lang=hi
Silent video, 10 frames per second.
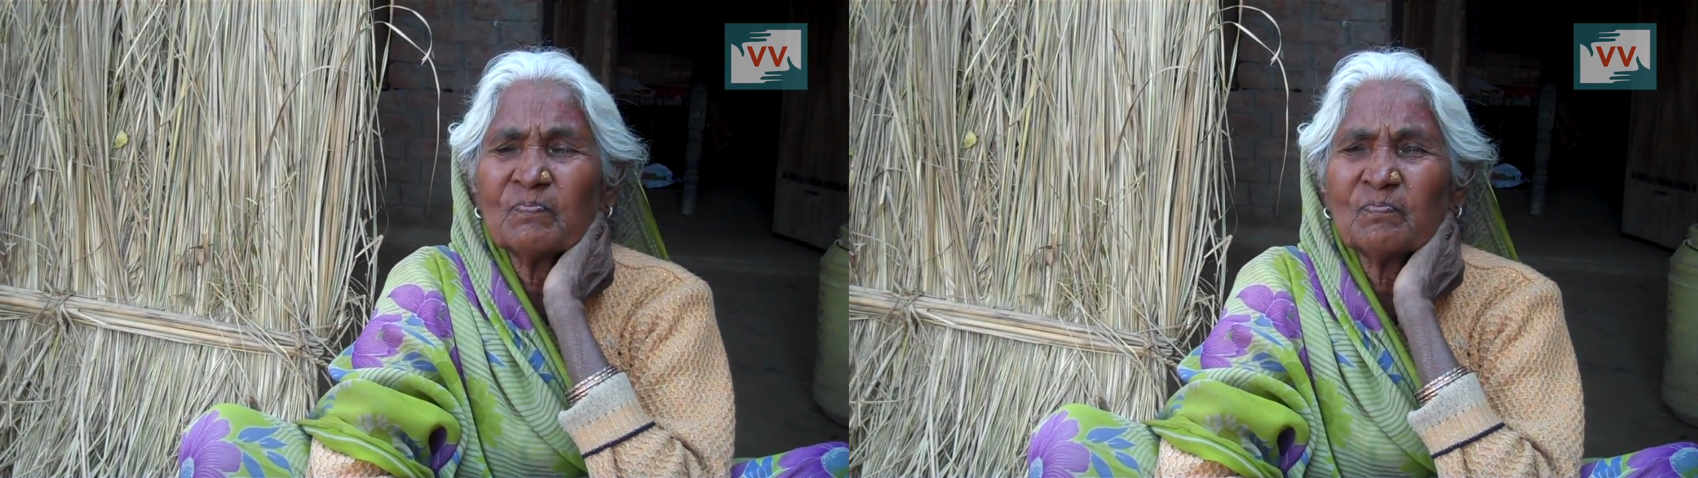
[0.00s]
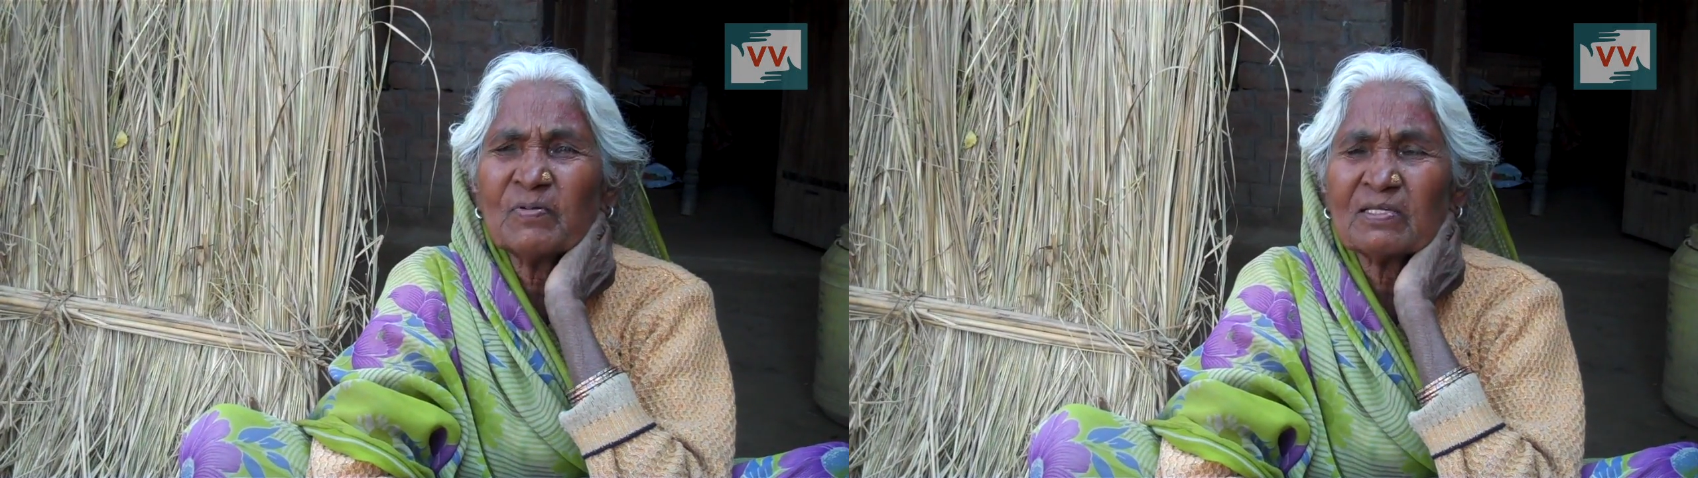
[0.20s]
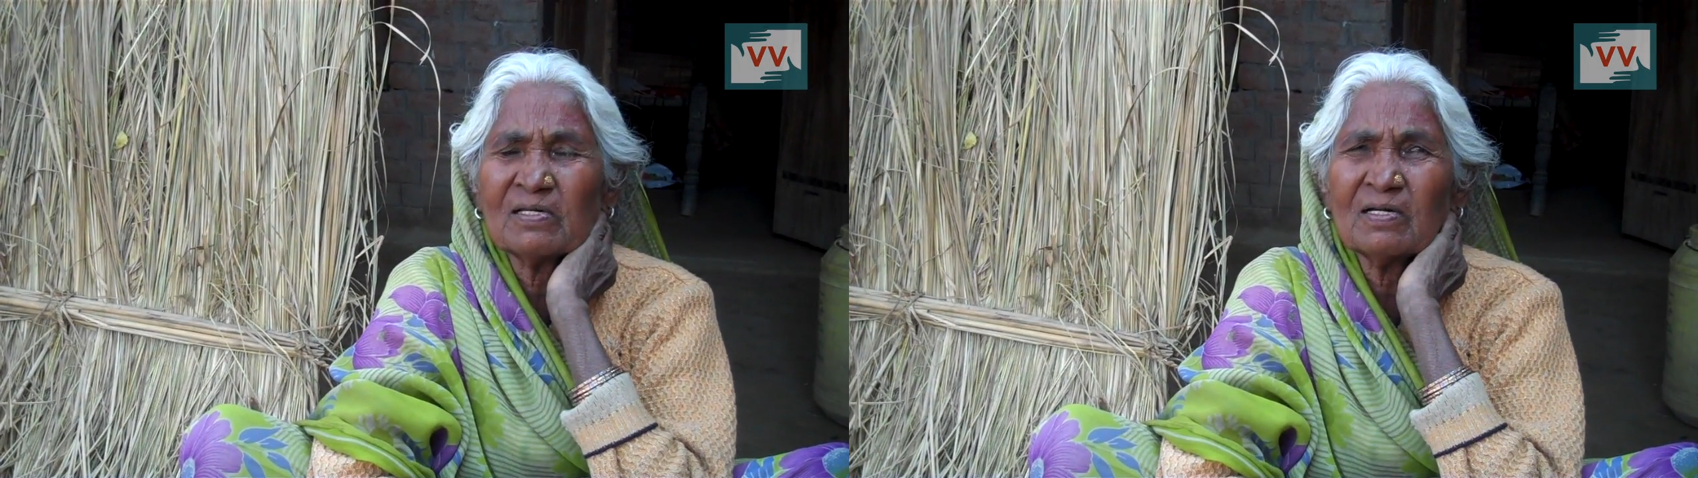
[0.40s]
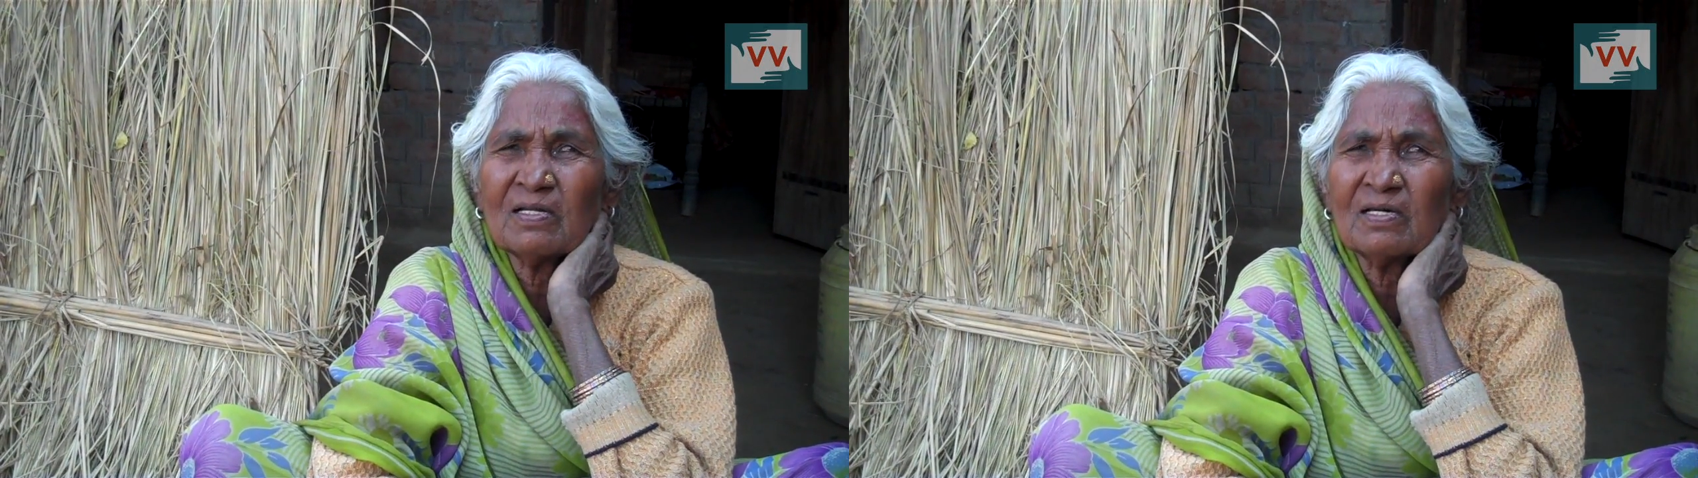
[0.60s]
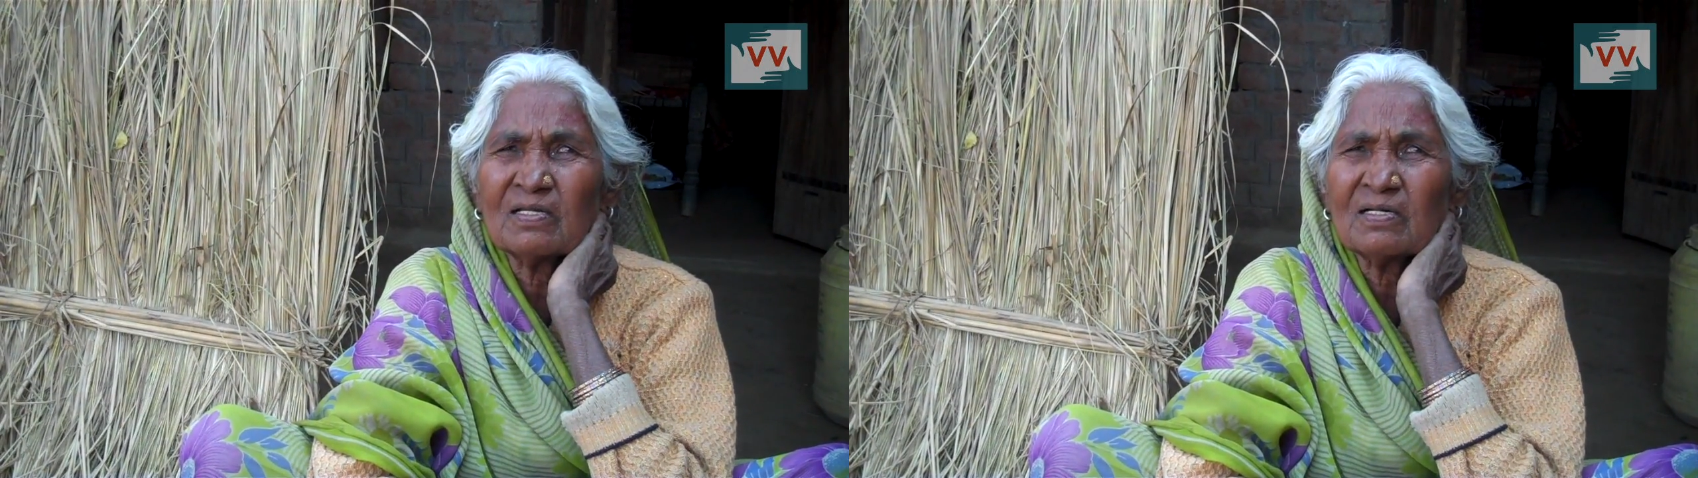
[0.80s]
प्रधान
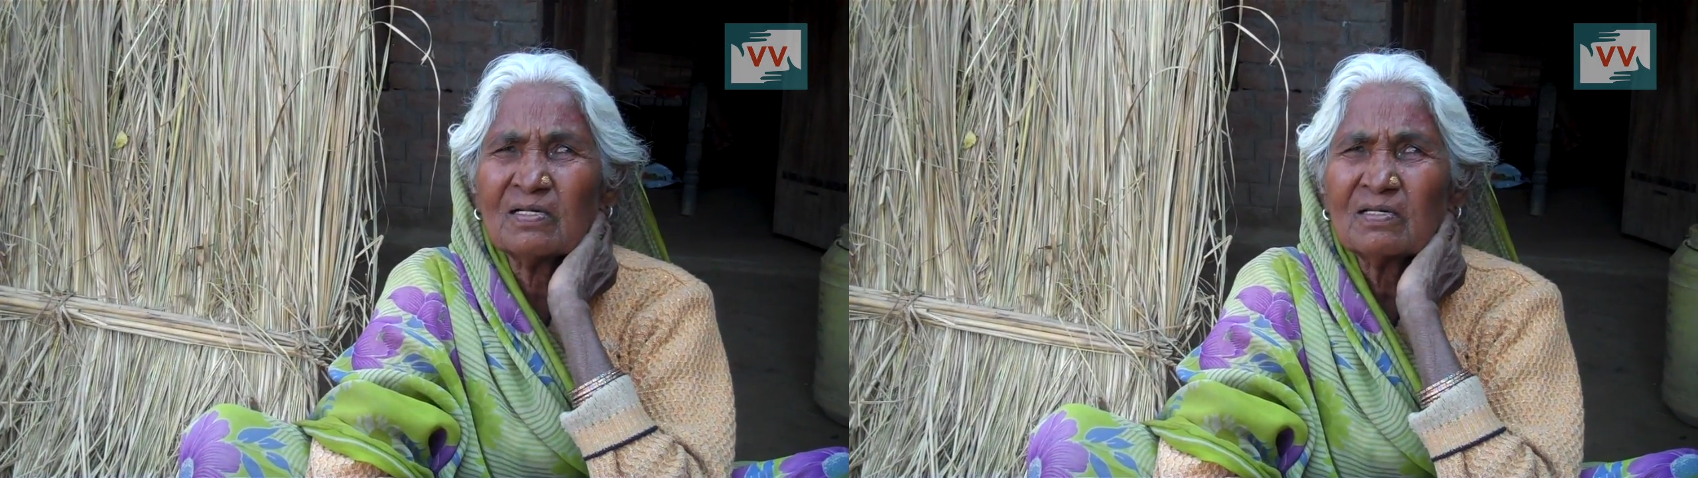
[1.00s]
हन का